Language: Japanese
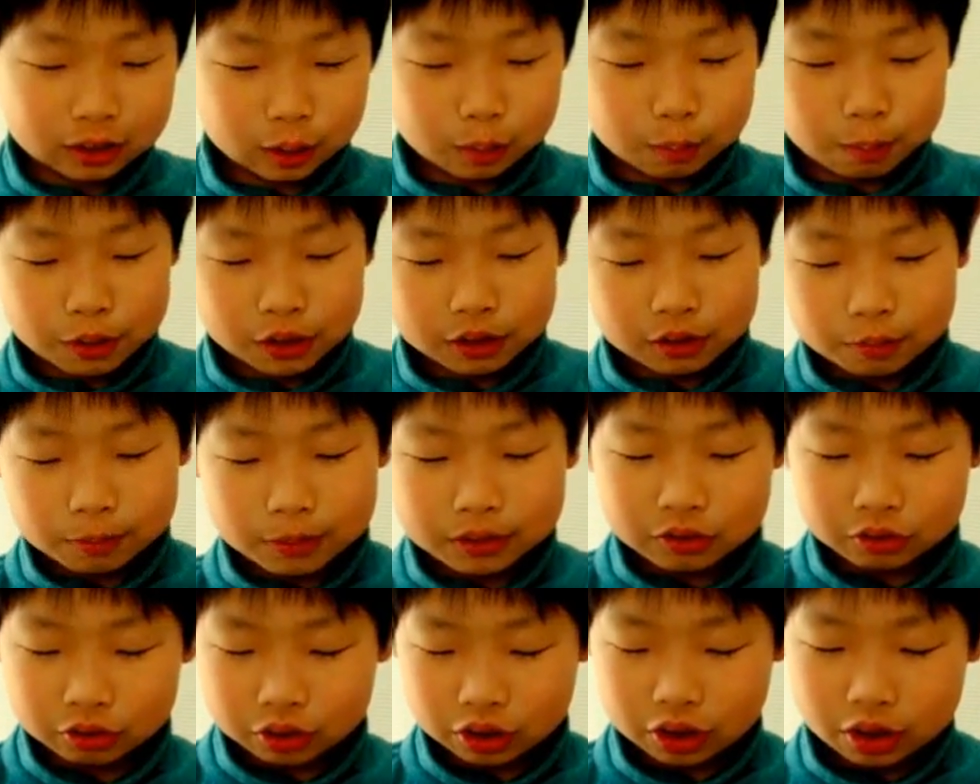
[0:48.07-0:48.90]
から2パック
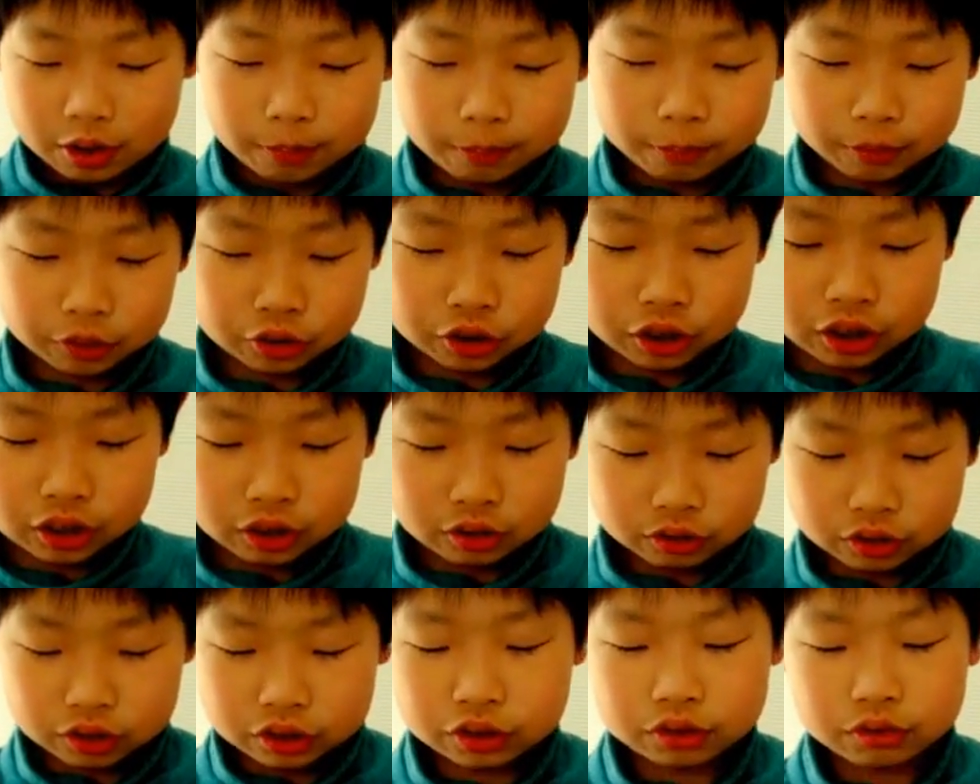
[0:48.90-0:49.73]
目と言ってもい
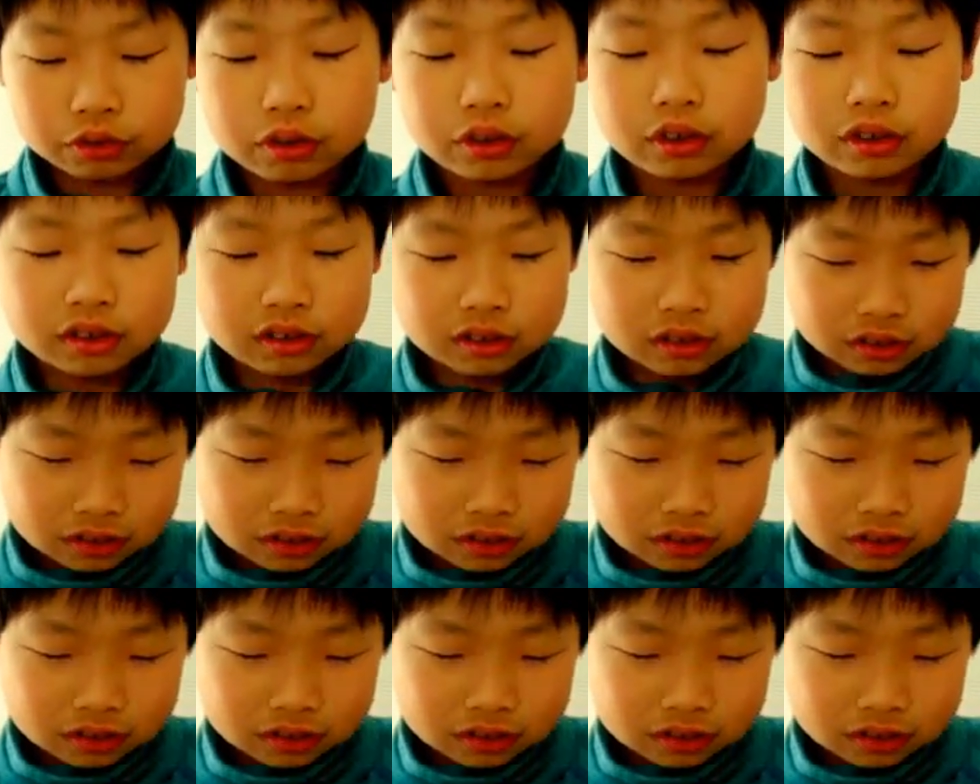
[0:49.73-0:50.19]
いのでしょ、う、はい、